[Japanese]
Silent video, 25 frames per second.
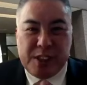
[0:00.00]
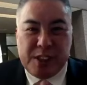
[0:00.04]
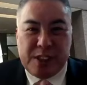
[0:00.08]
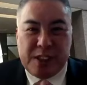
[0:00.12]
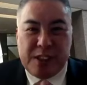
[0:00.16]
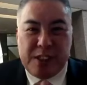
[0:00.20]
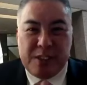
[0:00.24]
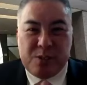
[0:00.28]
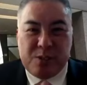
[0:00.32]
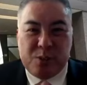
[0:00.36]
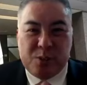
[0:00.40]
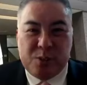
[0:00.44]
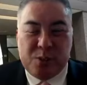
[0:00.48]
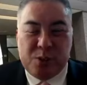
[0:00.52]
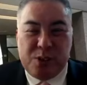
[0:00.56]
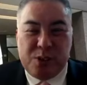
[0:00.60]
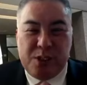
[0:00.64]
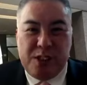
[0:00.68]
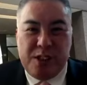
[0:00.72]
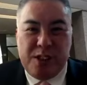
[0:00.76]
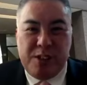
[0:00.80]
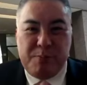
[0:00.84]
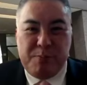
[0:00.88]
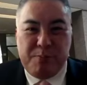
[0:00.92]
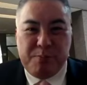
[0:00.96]
け、その
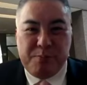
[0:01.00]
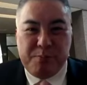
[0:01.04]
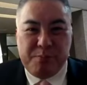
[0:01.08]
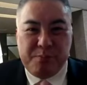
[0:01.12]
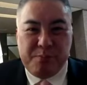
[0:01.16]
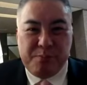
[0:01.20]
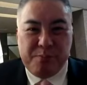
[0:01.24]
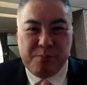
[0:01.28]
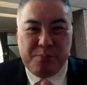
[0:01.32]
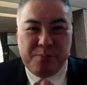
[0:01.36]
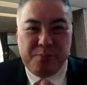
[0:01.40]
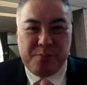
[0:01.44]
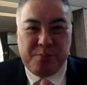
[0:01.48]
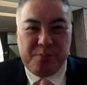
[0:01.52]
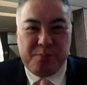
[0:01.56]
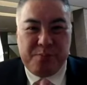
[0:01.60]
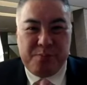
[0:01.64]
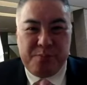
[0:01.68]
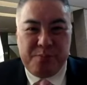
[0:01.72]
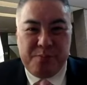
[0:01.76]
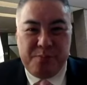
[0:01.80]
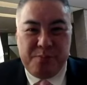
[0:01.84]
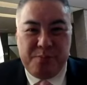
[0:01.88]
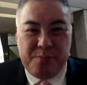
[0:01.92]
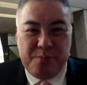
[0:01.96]
時に。錦の御
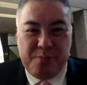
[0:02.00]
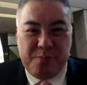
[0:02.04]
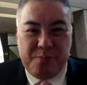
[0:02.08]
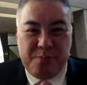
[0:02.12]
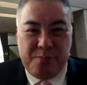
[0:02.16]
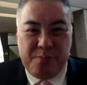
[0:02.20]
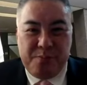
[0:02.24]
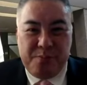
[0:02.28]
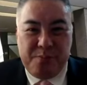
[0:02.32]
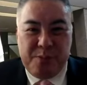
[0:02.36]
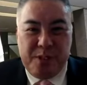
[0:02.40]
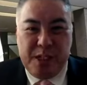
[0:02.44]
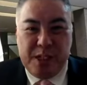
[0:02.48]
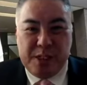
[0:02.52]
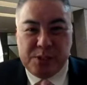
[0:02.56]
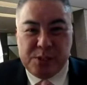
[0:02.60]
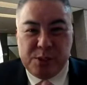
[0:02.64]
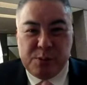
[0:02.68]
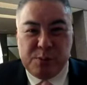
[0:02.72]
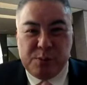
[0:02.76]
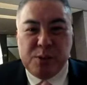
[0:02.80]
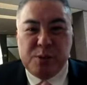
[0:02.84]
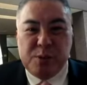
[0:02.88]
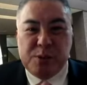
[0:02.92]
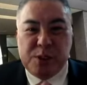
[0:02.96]
旗。いや、
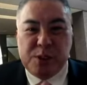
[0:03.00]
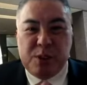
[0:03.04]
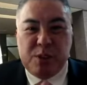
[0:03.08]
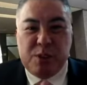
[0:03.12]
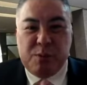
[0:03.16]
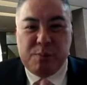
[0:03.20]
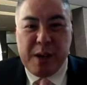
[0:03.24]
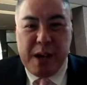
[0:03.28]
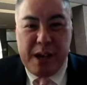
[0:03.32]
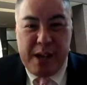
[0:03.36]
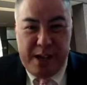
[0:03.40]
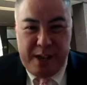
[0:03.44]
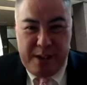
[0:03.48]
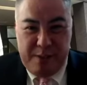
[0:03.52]
それより前。